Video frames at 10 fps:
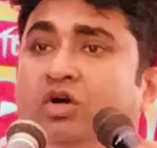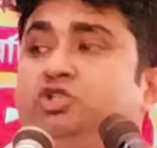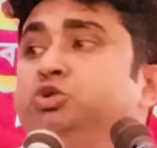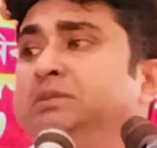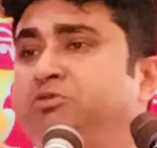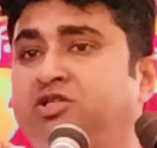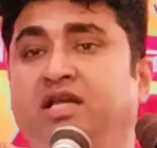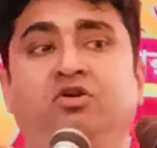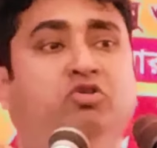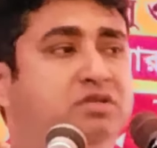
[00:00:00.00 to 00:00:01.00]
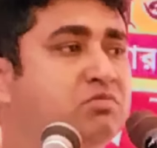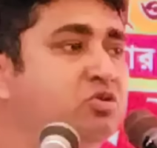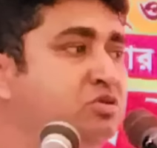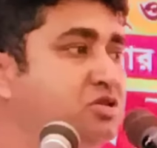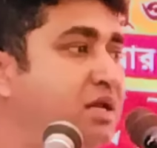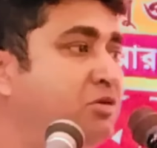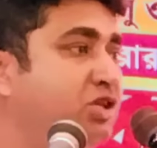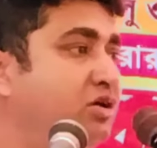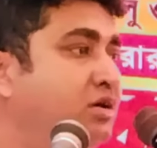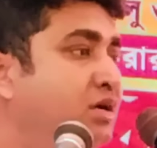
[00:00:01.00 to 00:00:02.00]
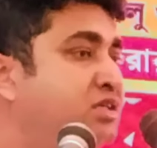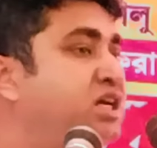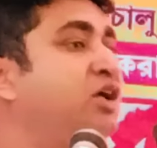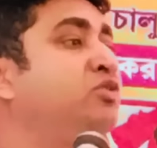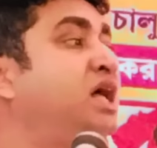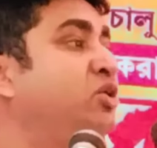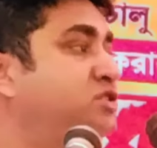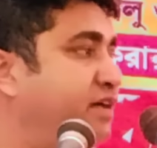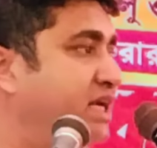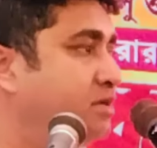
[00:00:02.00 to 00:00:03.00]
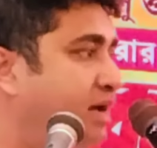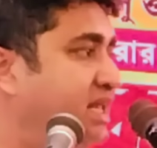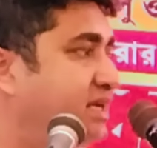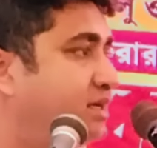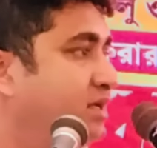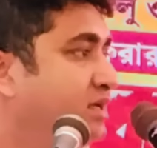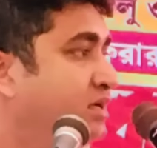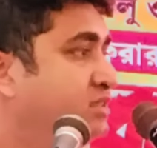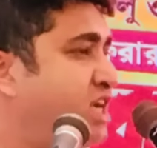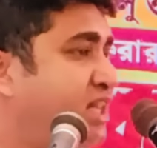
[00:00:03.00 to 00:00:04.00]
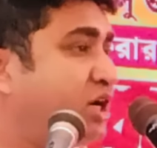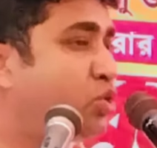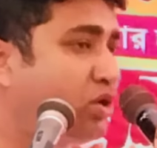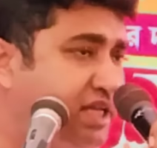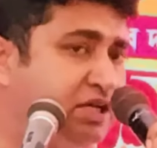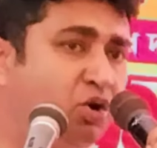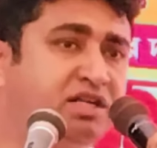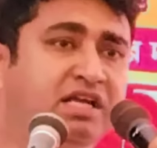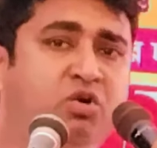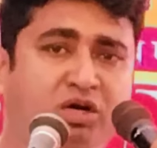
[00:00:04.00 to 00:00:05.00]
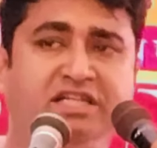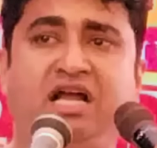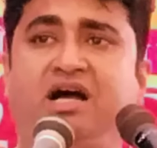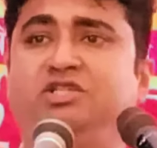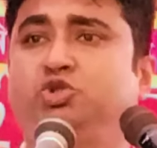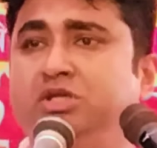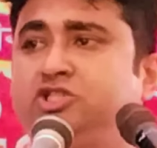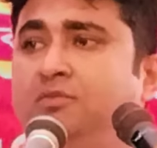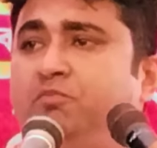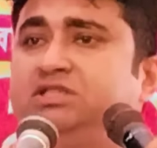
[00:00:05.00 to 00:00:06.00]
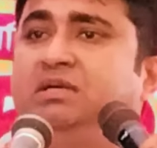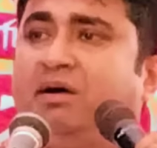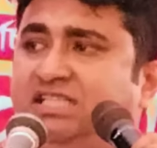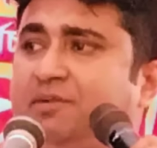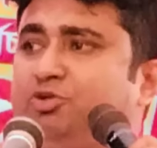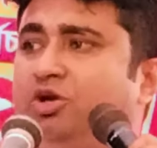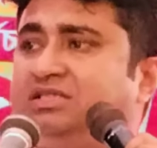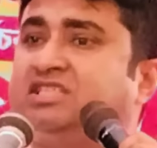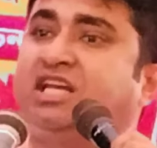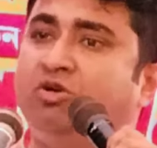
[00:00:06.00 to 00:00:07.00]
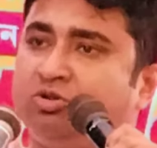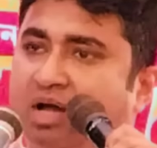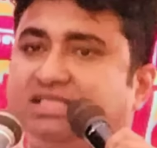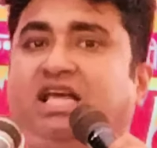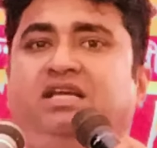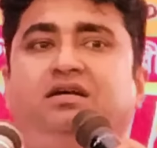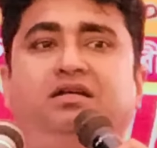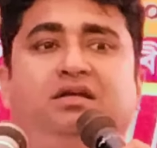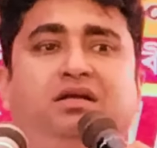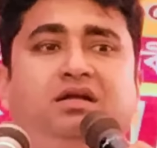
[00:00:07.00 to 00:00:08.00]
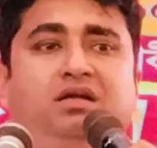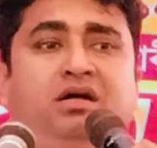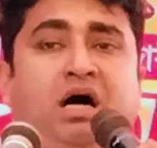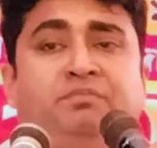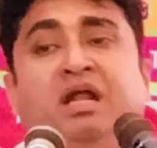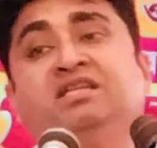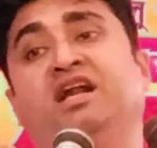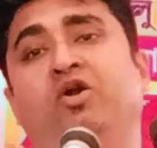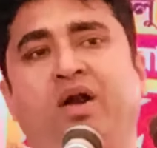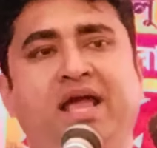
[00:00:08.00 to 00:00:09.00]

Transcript: ওই সুদীপ্ত সেন গৌতম কুণ্ডুদের মতো সারদা রোজ মালিক যাদের কোটি কোটি কোটি টাকার চুরির সম্পত্তি বাজেয়াপ্ত হয়েছে সেগুলো তো আছেই আপনারা জানেন